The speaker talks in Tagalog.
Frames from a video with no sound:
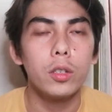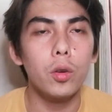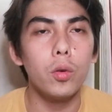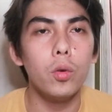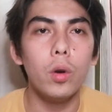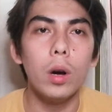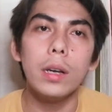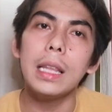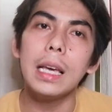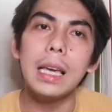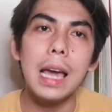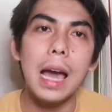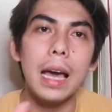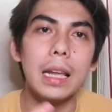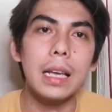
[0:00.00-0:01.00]
So, ang
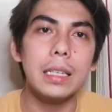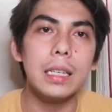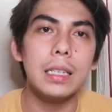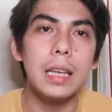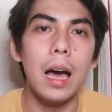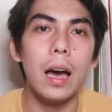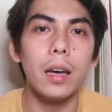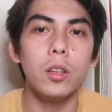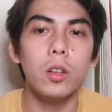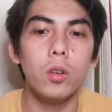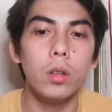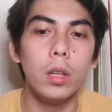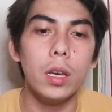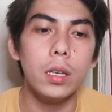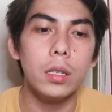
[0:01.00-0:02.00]
nangyayari kasi sa akin
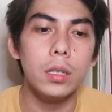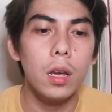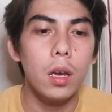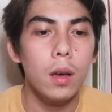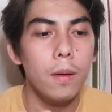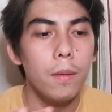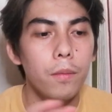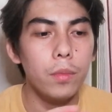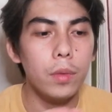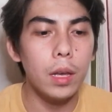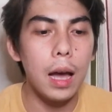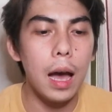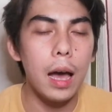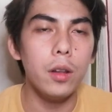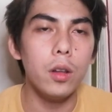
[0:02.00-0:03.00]
noon is,
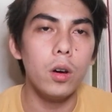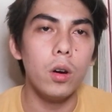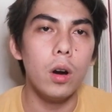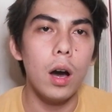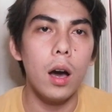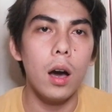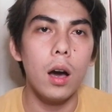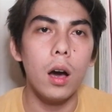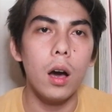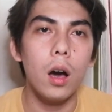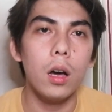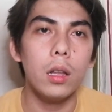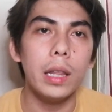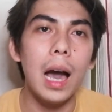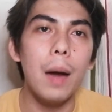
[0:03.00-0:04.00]
nagaano
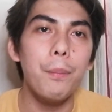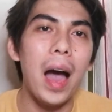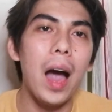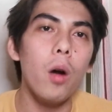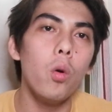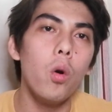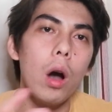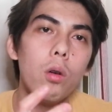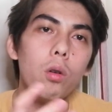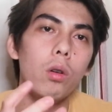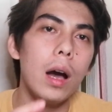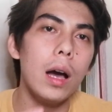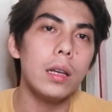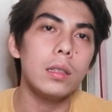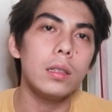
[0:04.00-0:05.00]
uh, nakapako ako
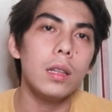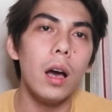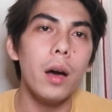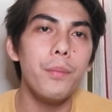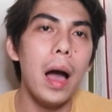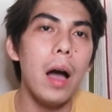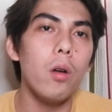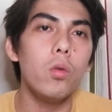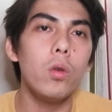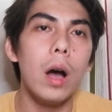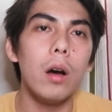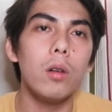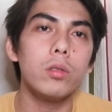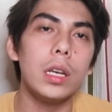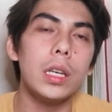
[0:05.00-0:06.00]
nga nakapako
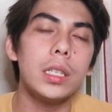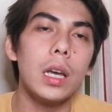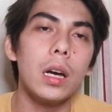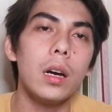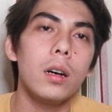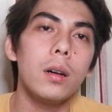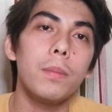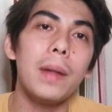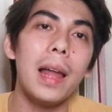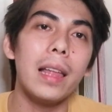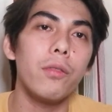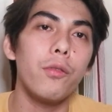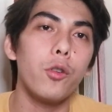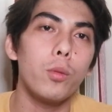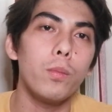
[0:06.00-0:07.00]
nga ako sa isang
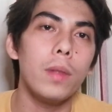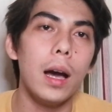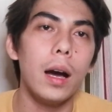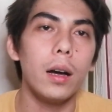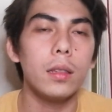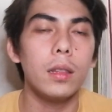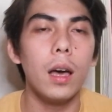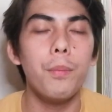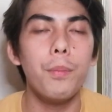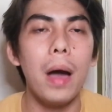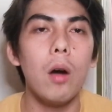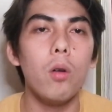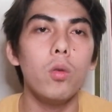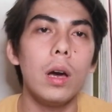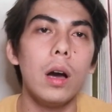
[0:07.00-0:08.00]
platform lang
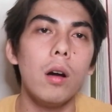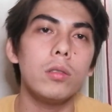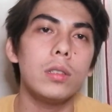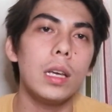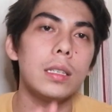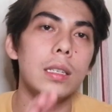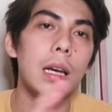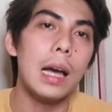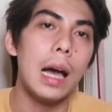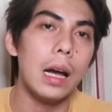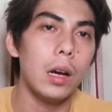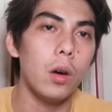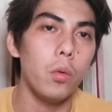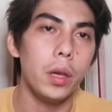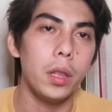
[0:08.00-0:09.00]
nakapako lang ako sa isang
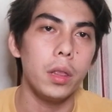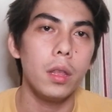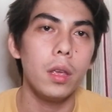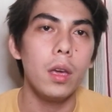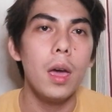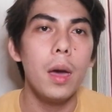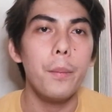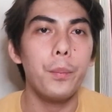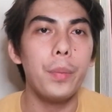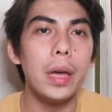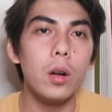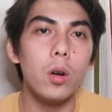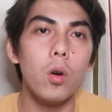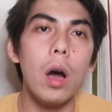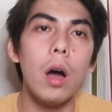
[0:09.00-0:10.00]
gagawin
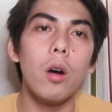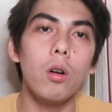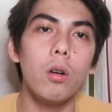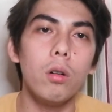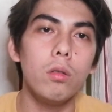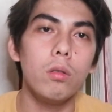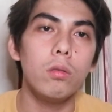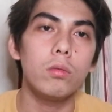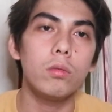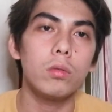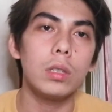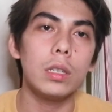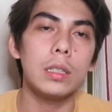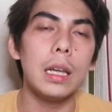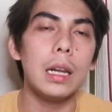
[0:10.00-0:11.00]
pero ako
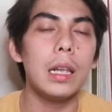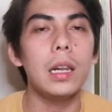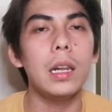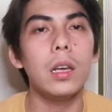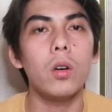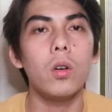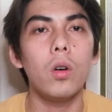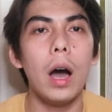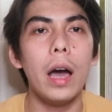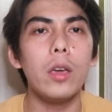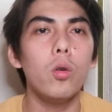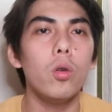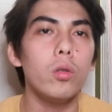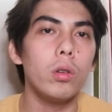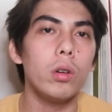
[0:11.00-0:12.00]
sa sarili ko,
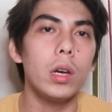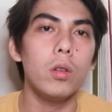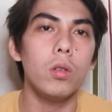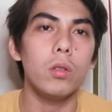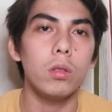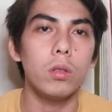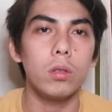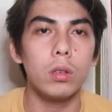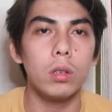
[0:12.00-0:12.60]
ayoko nung ganun.